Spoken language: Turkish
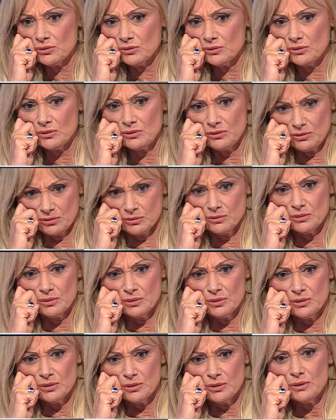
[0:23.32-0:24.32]
Süre
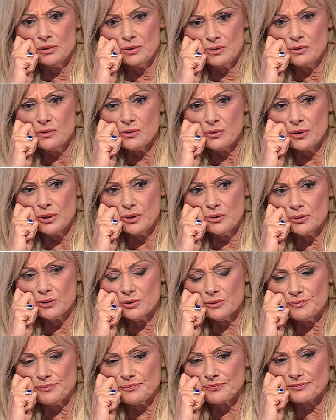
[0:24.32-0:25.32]
kısıtlamanız yok artık Süre Sabah yok.
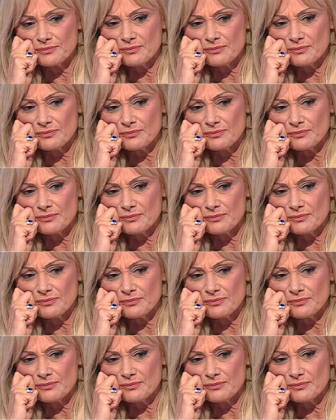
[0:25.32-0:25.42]
Hanım.